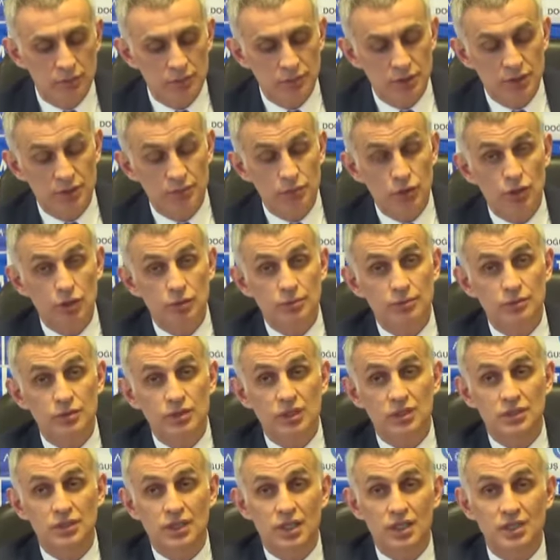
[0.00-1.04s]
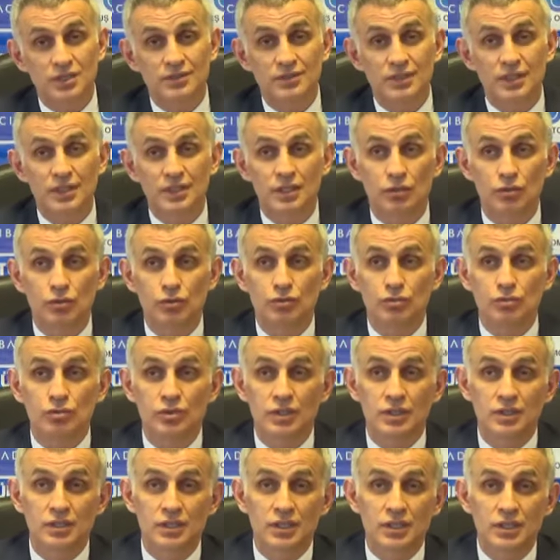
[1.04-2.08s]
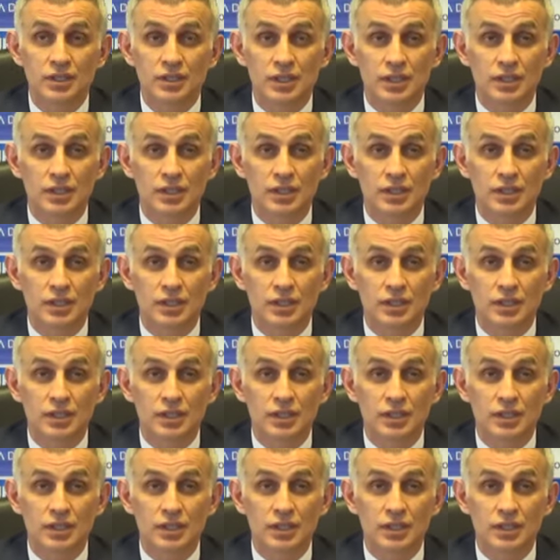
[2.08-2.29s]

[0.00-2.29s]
Bizim dönemimizde transfer eden oyuncuların iki